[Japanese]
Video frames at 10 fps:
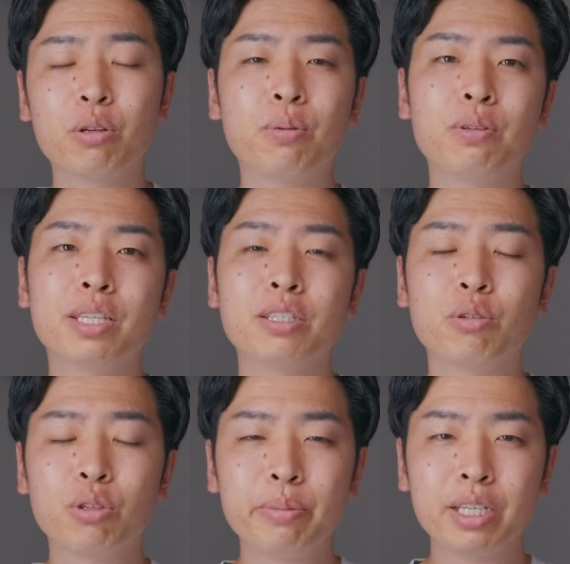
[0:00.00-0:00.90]
ロフォーサーズ
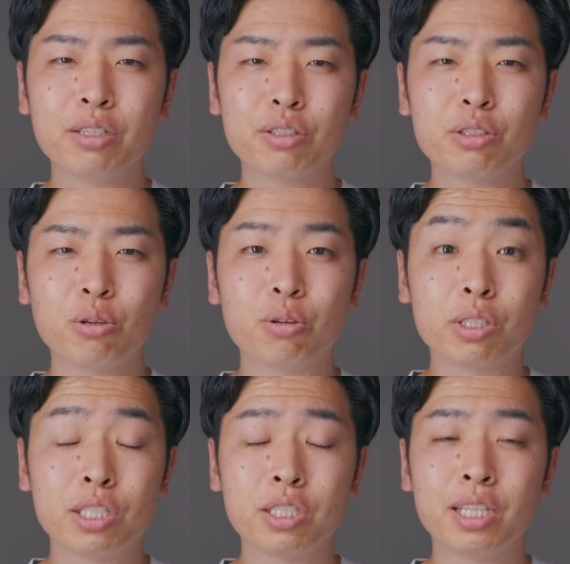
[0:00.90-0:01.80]
のルミックスの
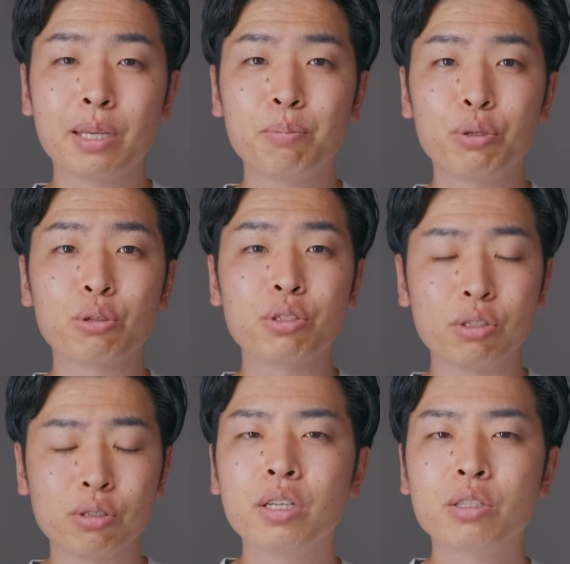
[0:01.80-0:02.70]
G9 Pro
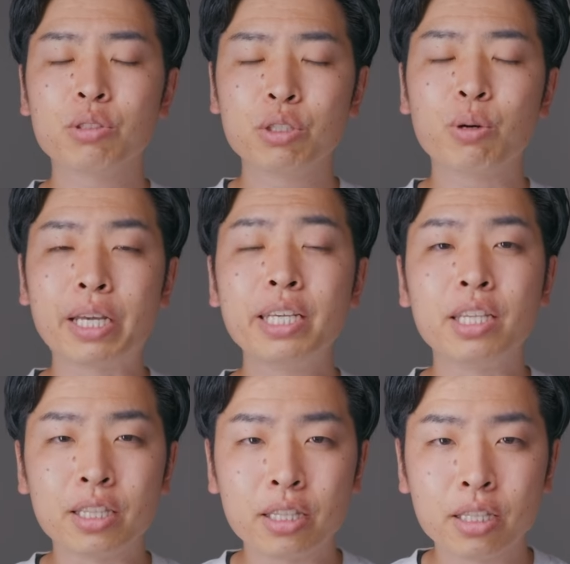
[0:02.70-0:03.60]
2そっちの方がい
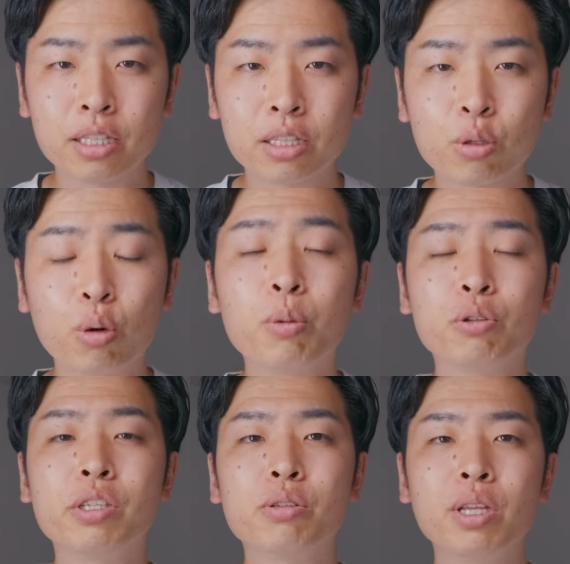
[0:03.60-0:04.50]
いと思
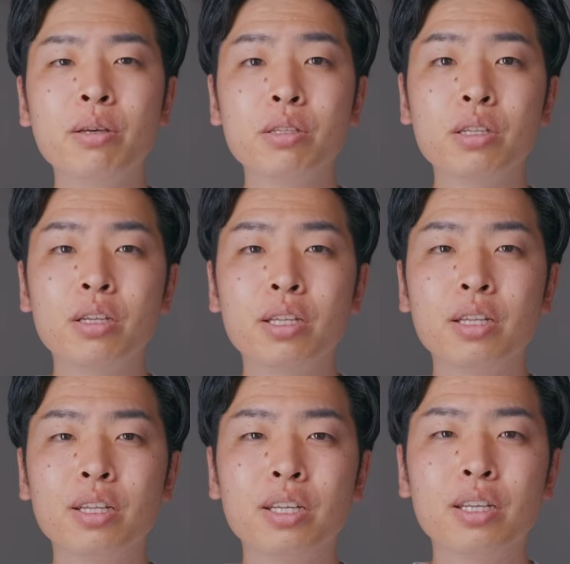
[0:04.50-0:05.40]
うんですよね
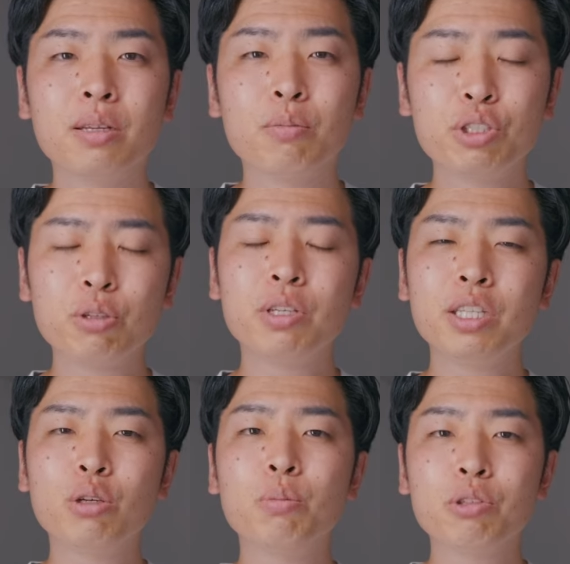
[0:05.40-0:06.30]
もちろんい
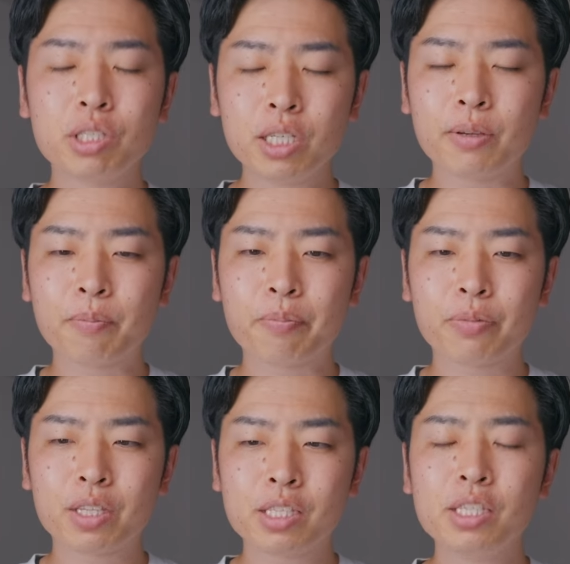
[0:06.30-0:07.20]
いと思うし
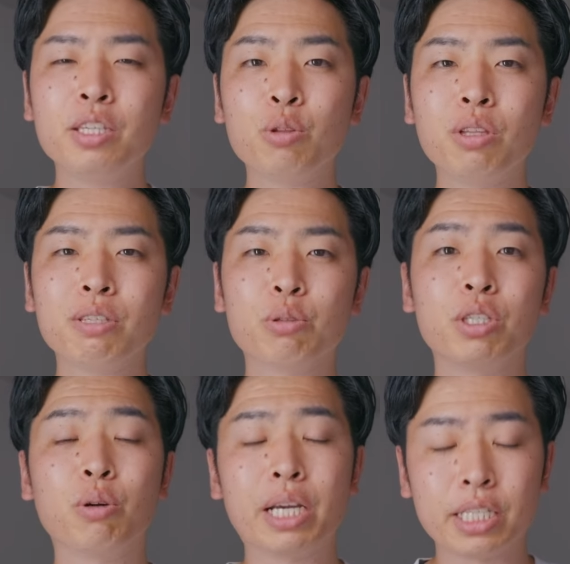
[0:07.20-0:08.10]
芯によっては
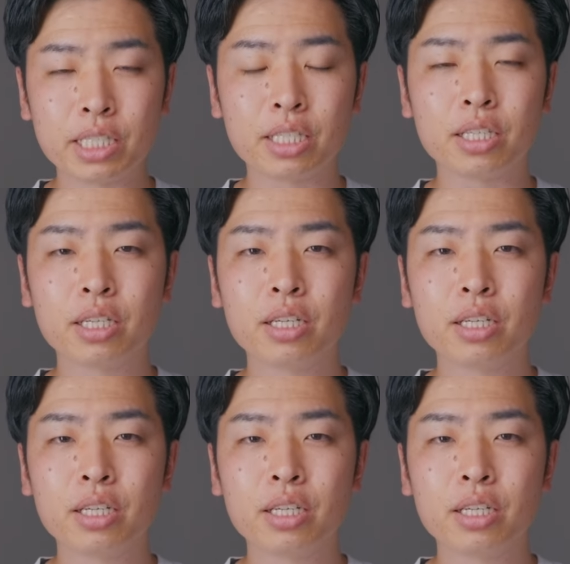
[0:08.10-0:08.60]
ソニーの方がいいし